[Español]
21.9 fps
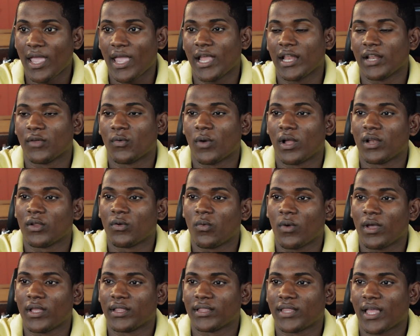el cual
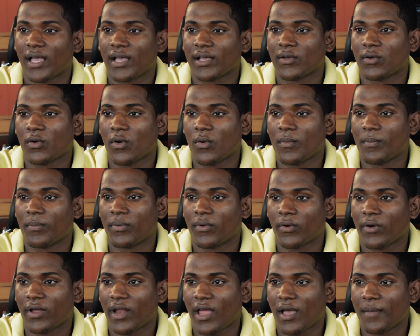cuenta con
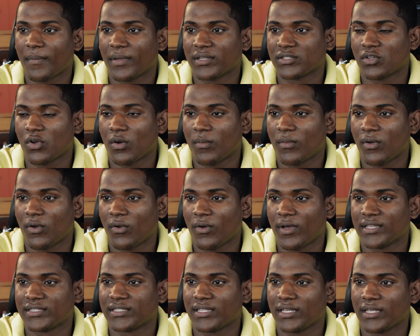programas como
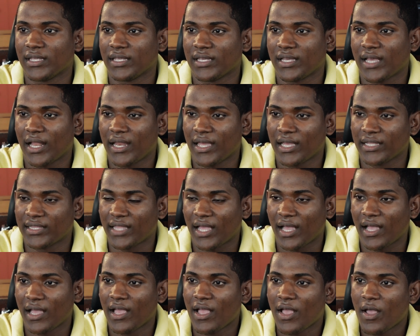lo es
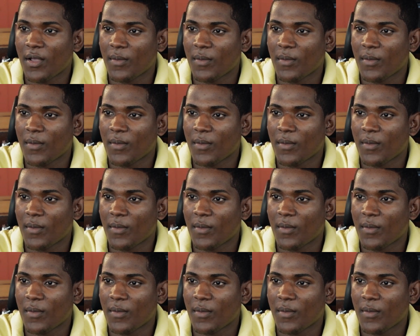ICALETA,